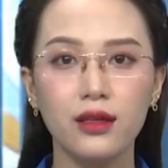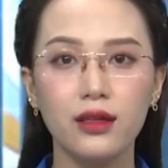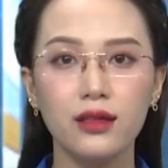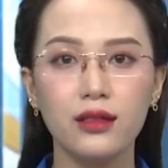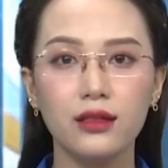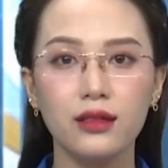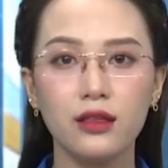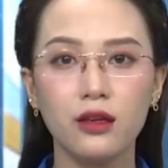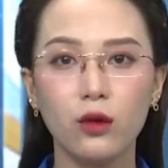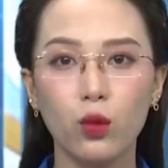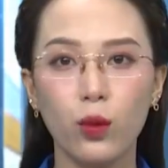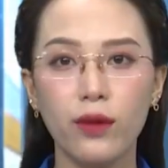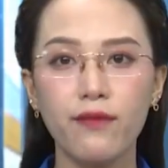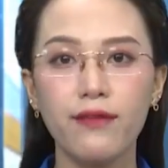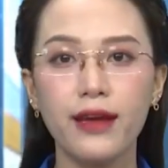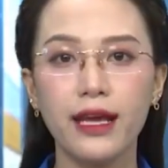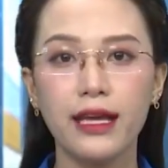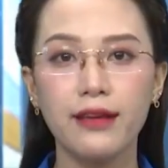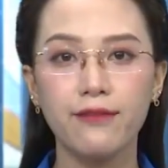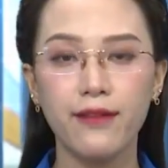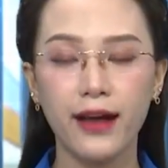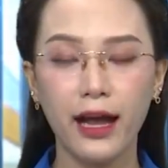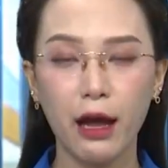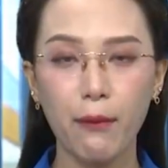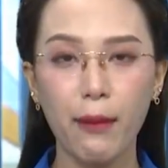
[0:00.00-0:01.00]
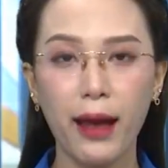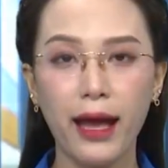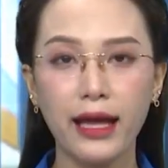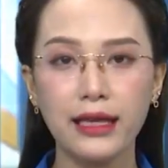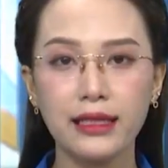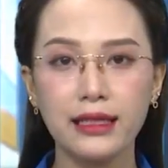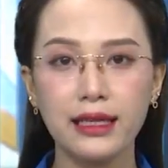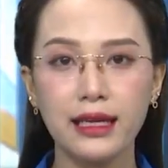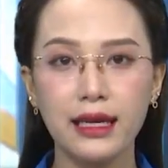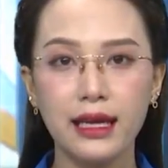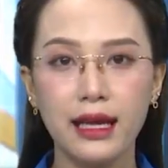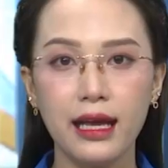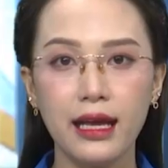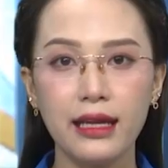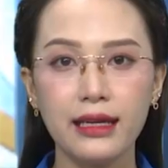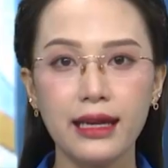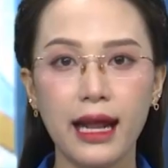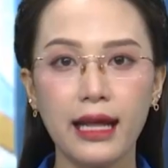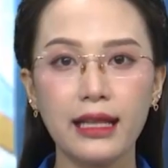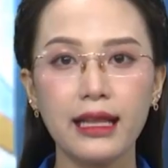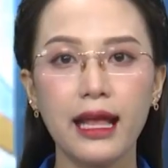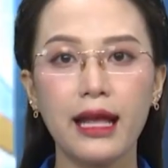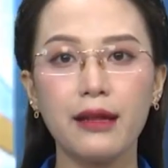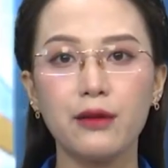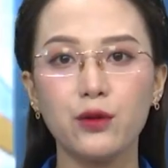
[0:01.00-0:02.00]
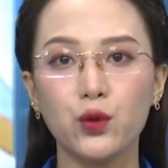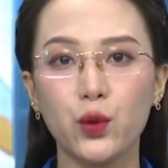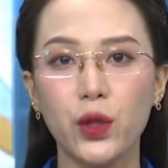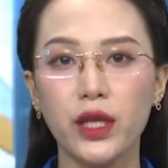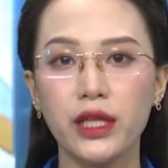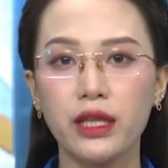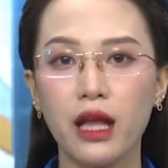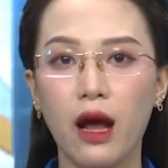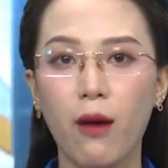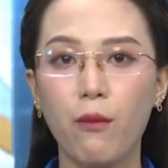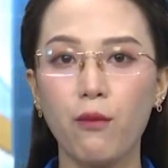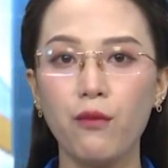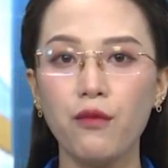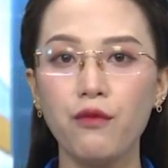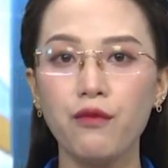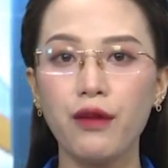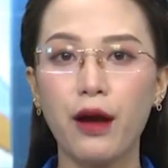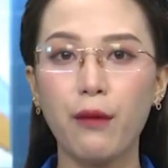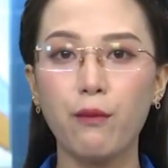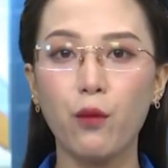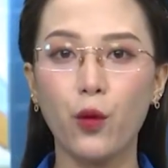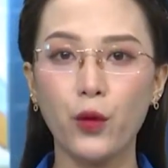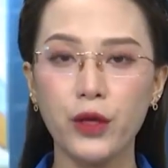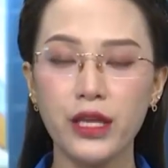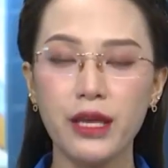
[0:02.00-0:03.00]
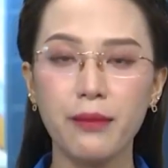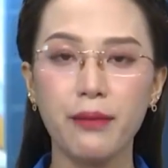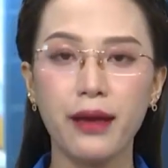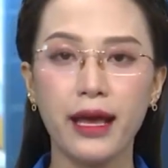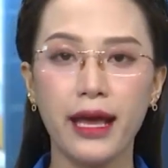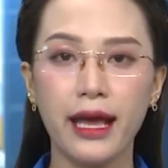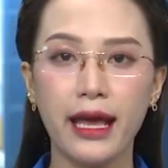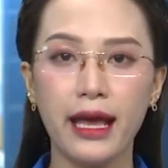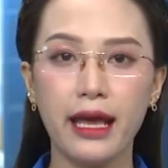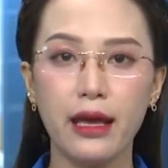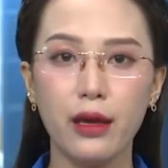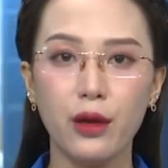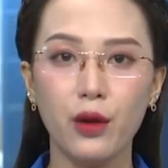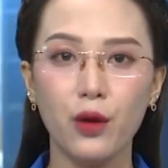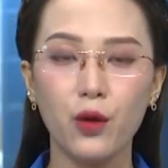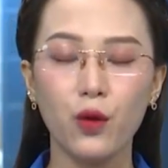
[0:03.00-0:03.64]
Thưa quý vị và các bạn, đã thành truyền thống vào mỗi dịp hè,